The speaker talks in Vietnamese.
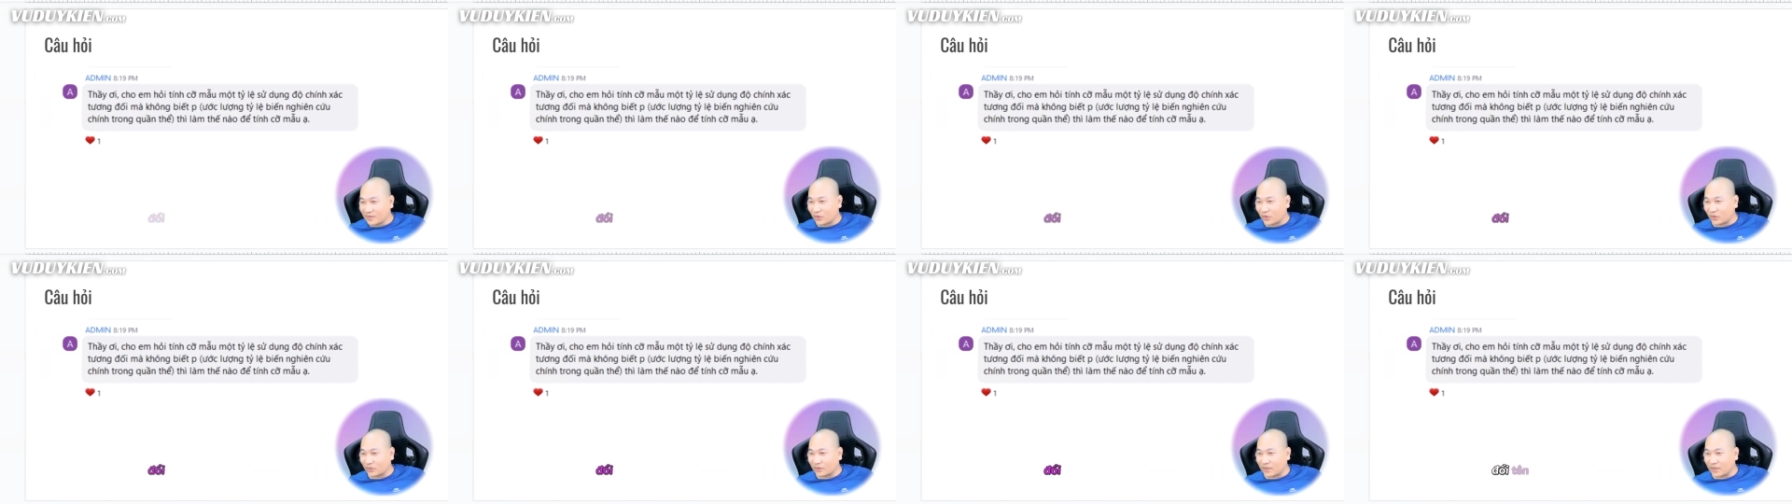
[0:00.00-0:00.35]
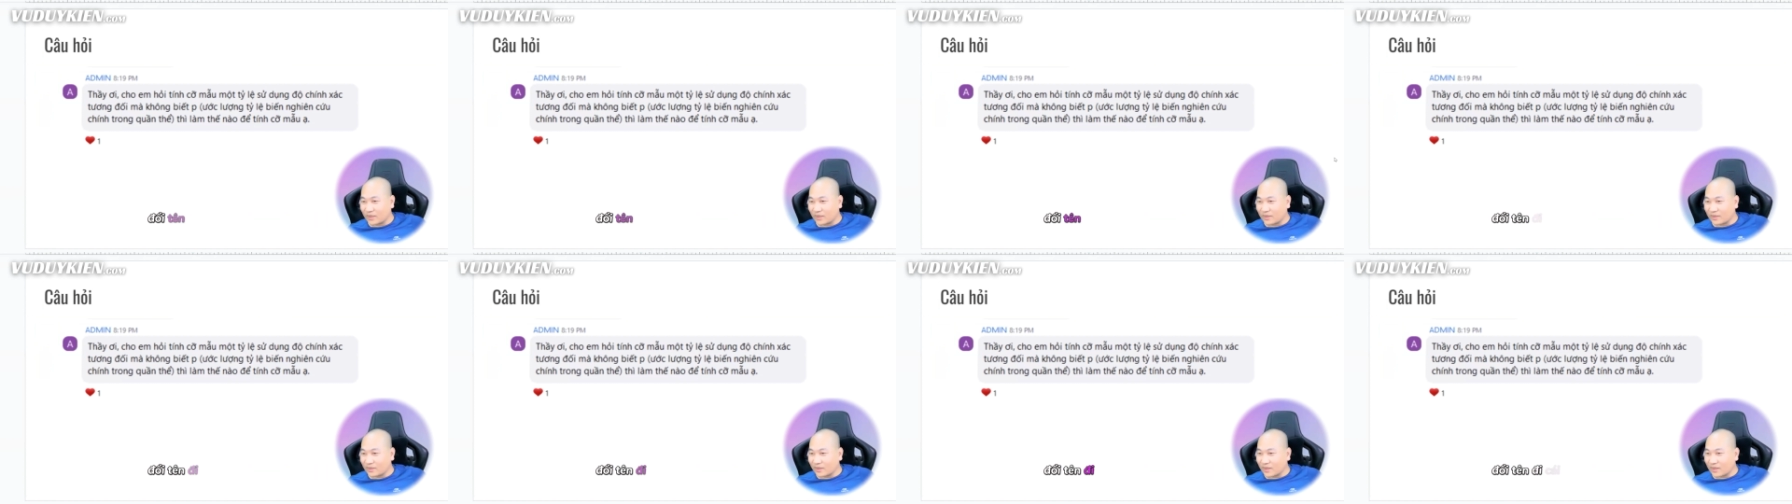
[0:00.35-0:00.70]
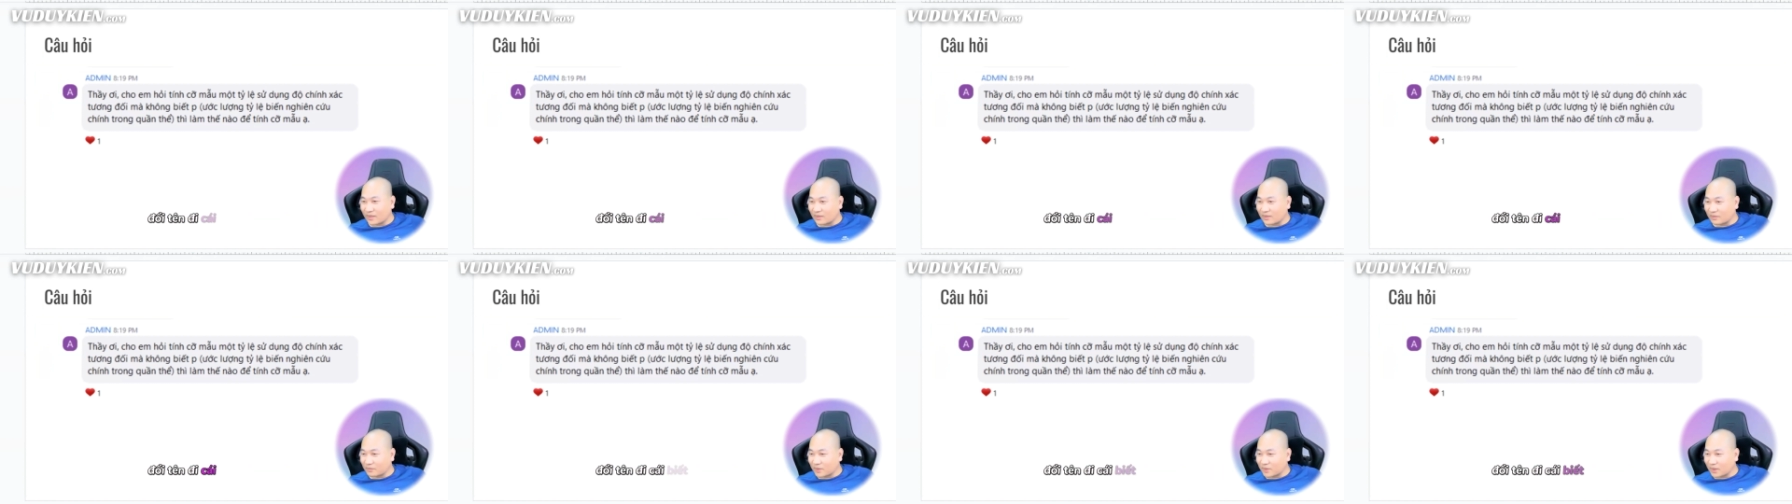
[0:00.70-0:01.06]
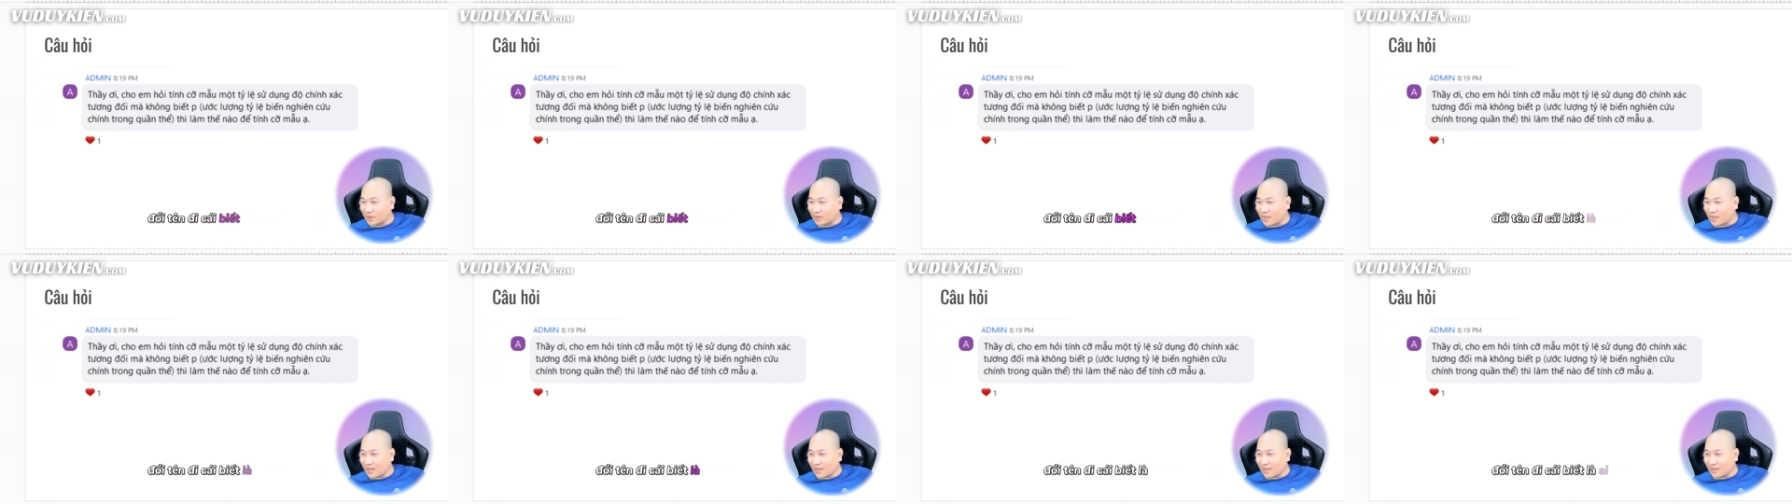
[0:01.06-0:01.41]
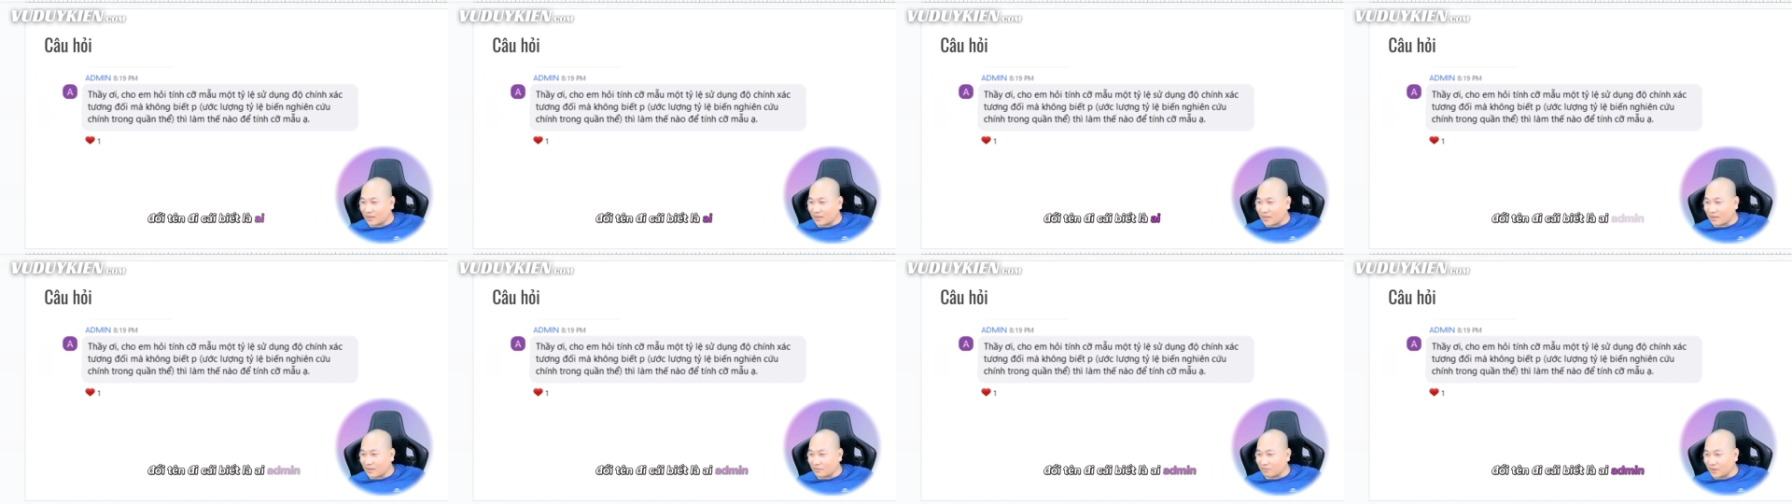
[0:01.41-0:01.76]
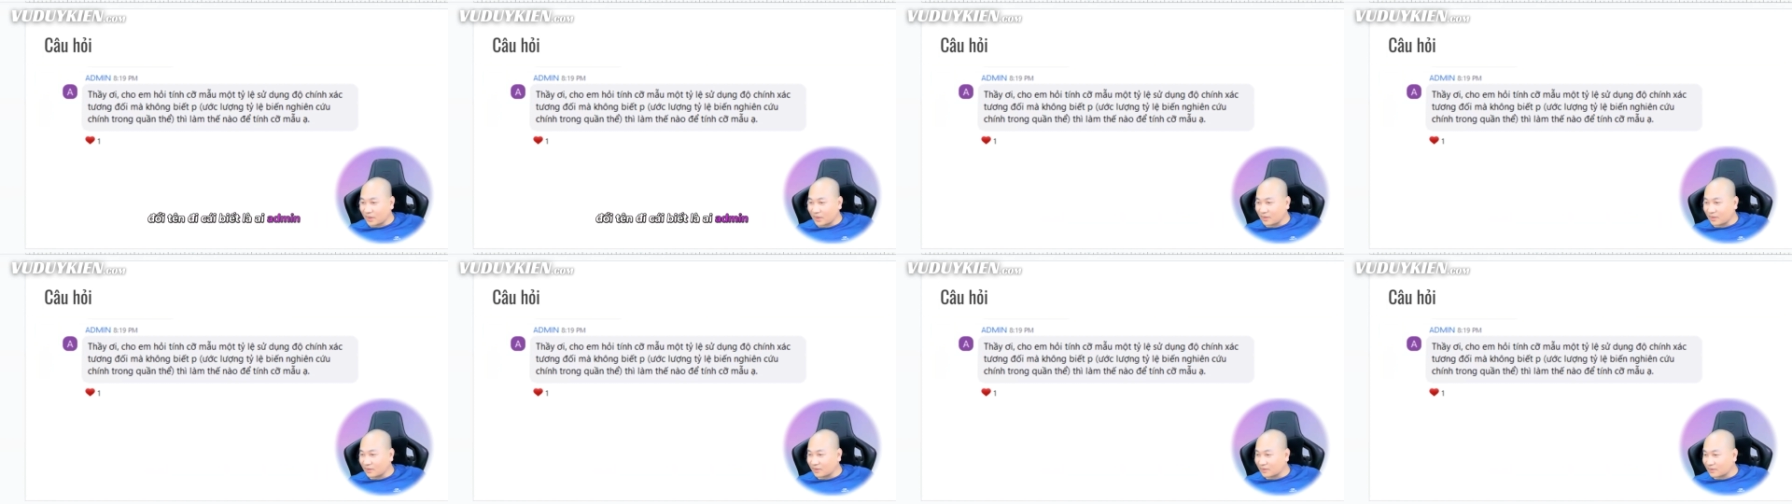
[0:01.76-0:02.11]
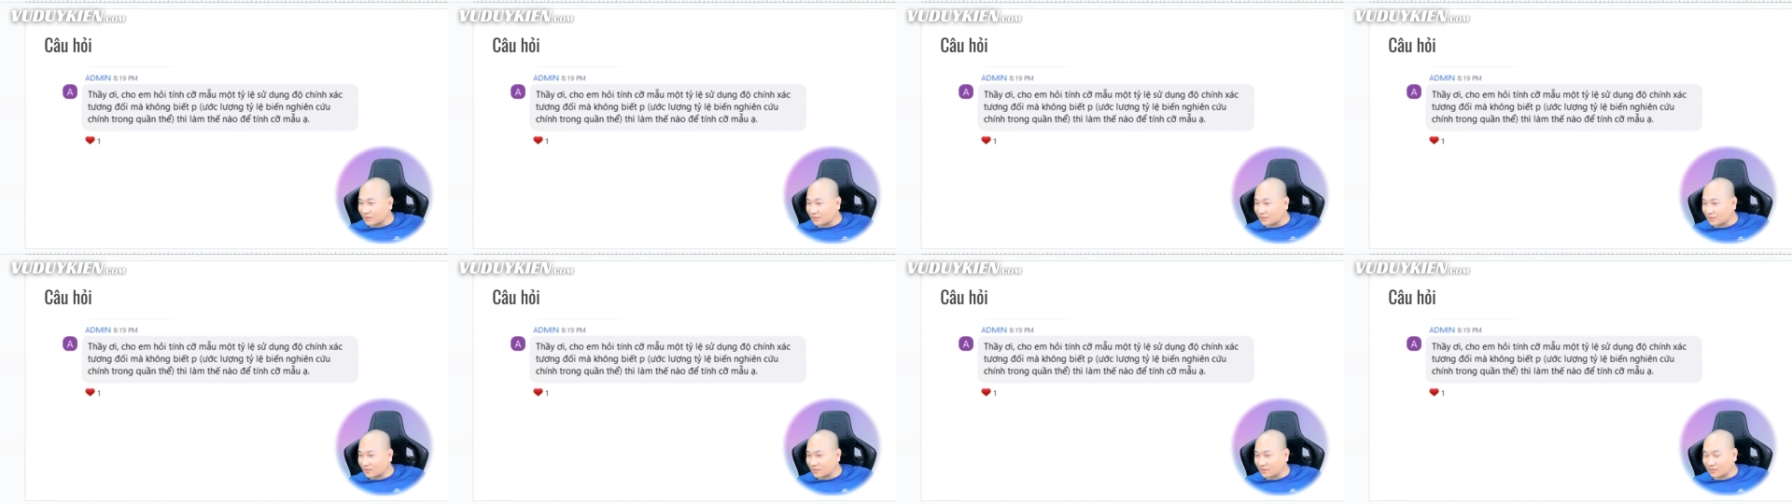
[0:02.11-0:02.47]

Đổi tên đi cái biết là ai admin.